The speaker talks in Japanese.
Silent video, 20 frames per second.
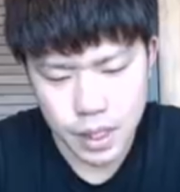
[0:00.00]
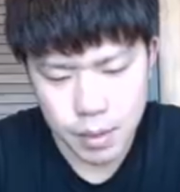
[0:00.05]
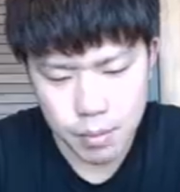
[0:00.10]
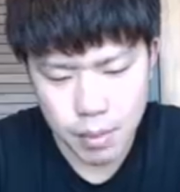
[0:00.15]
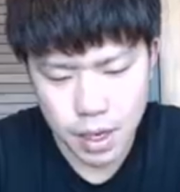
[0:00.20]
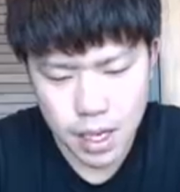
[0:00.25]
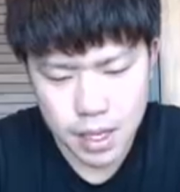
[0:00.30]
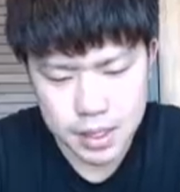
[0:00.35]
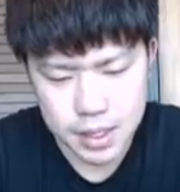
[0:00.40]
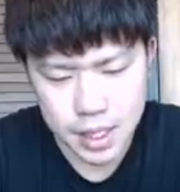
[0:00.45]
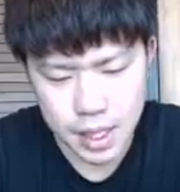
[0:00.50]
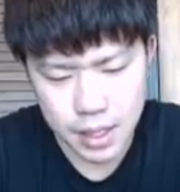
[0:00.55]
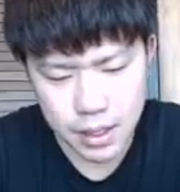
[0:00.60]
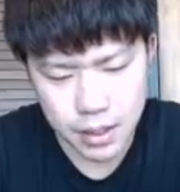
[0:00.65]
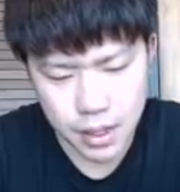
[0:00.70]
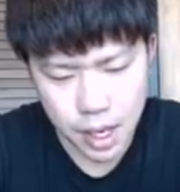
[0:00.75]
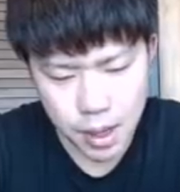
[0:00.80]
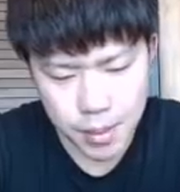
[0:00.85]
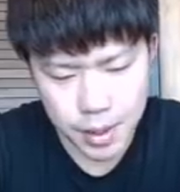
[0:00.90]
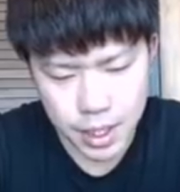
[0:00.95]
まあせん
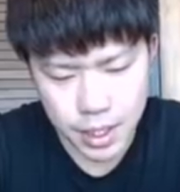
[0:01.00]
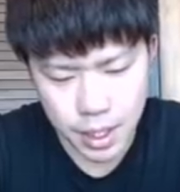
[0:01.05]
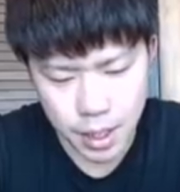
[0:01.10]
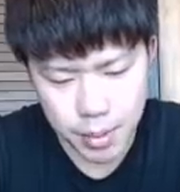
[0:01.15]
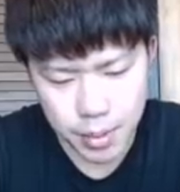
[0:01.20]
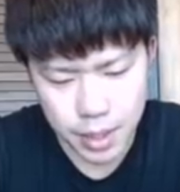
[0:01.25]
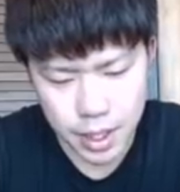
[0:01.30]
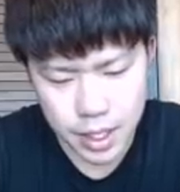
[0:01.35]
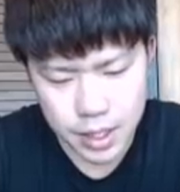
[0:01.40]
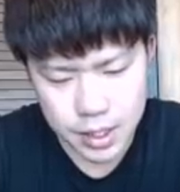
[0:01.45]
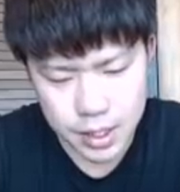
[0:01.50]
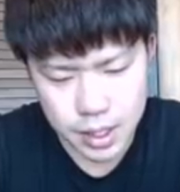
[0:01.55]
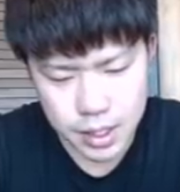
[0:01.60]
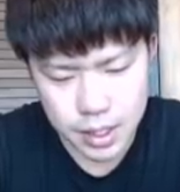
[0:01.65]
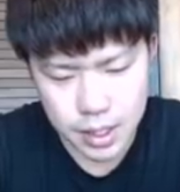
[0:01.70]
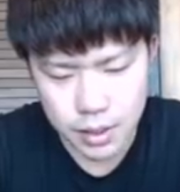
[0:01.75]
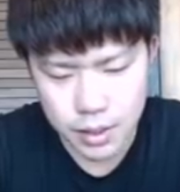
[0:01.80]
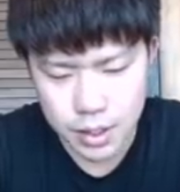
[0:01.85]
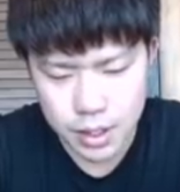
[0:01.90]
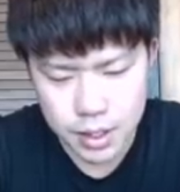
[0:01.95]
ぐらいまで多分削れ
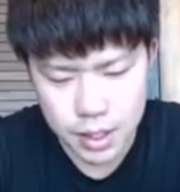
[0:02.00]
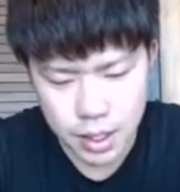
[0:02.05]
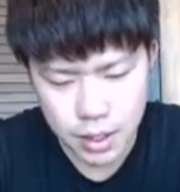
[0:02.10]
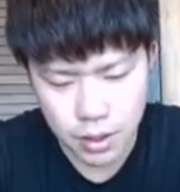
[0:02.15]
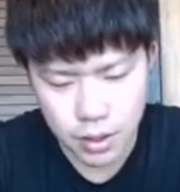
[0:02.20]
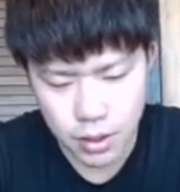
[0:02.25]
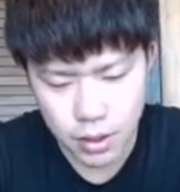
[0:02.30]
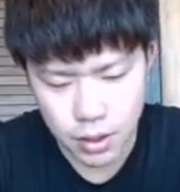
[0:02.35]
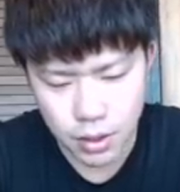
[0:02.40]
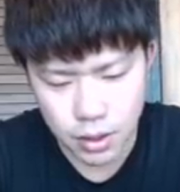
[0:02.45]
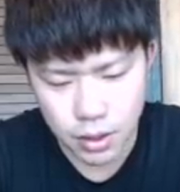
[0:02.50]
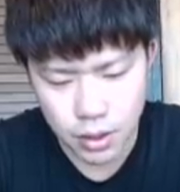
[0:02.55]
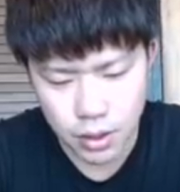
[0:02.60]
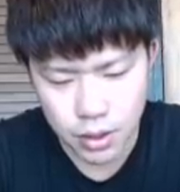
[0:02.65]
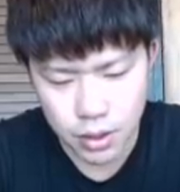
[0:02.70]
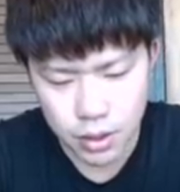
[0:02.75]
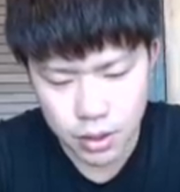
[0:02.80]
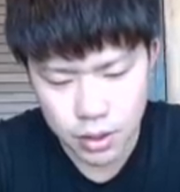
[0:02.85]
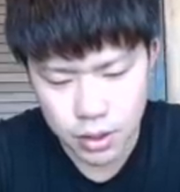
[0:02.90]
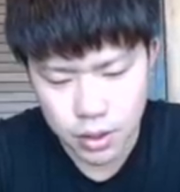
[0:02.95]
ちゃうんですけど、
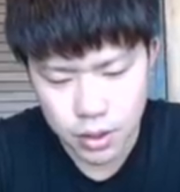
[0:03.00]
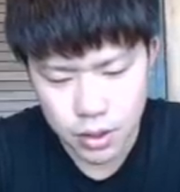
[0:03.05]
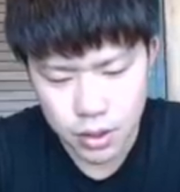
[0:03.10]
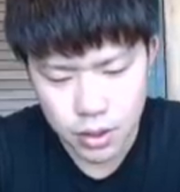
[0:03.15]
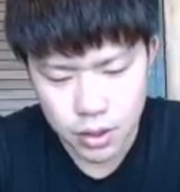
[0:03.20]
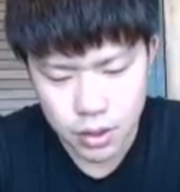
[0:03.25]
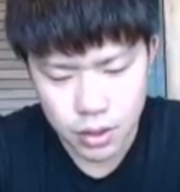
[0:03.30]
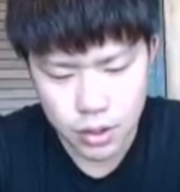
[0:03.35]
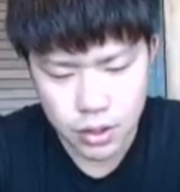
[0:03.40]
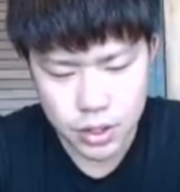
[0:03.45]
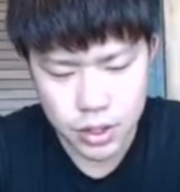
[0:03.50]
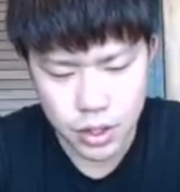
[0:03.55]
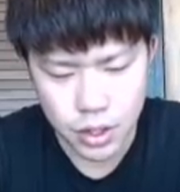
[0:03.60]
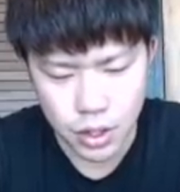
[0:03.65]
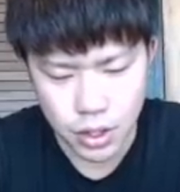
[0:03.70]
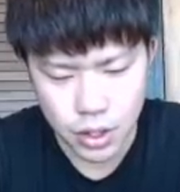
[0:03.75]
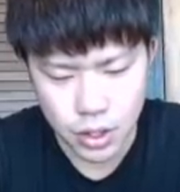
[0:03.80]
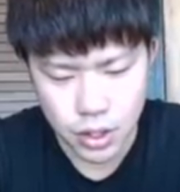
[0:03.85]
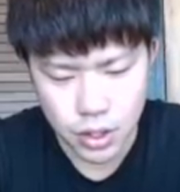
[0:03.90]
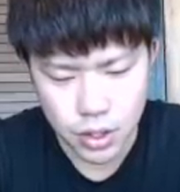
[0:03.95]
おい
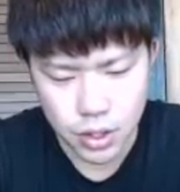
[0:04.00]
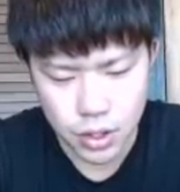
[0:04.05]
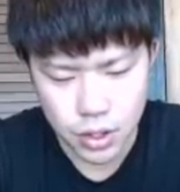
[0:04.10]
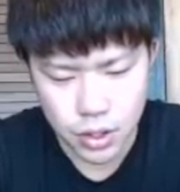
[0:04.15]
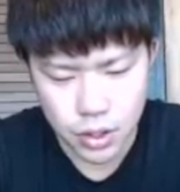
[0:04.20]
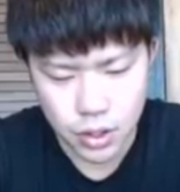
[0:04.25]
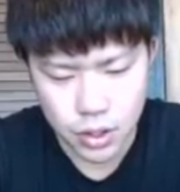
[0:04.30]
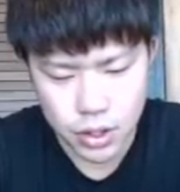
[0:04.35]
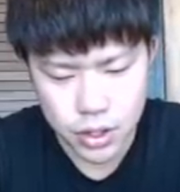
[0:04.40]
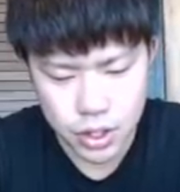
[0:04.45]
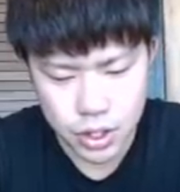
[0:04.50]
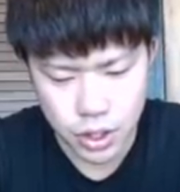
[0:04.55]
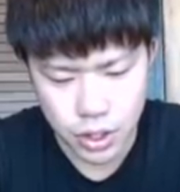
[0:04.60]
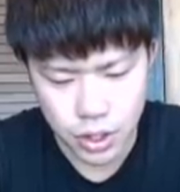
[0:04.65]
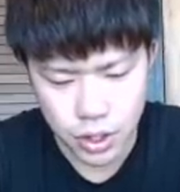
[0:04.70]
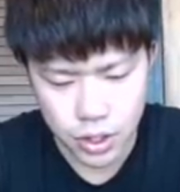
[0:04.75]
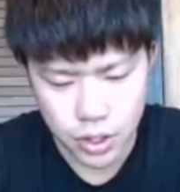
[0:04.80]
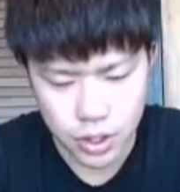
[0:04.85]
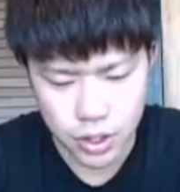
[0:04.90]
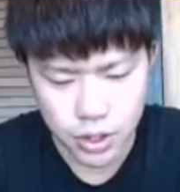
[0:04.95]
しょおい
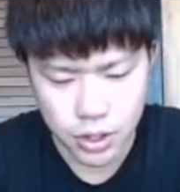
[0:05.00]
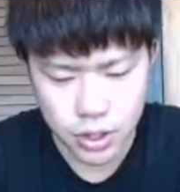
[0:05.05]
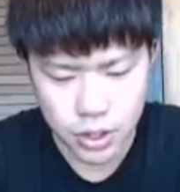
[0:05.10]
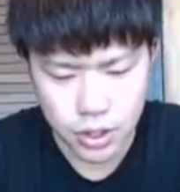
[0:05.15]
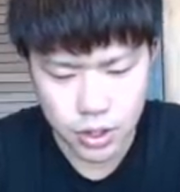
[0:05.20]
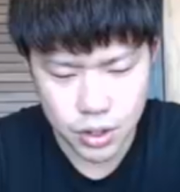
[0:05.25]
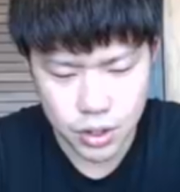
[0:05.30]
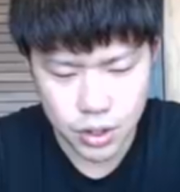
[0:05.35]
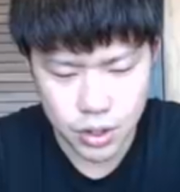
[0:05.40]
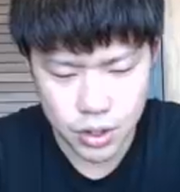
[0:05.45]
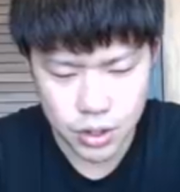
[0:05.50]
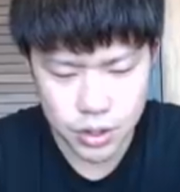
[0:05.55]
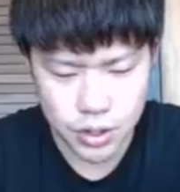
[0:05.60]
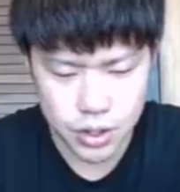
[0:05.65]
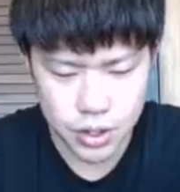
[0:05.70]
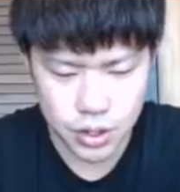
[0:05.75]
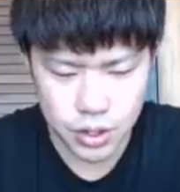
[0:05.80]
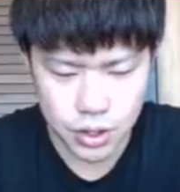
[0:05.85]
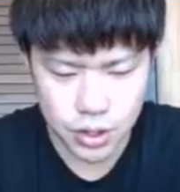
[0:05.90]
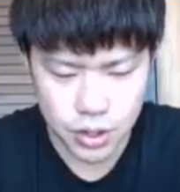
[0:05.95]
しょおい
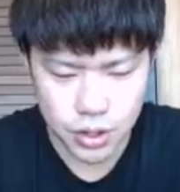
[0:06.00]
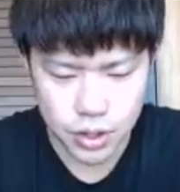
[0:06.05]
しょ。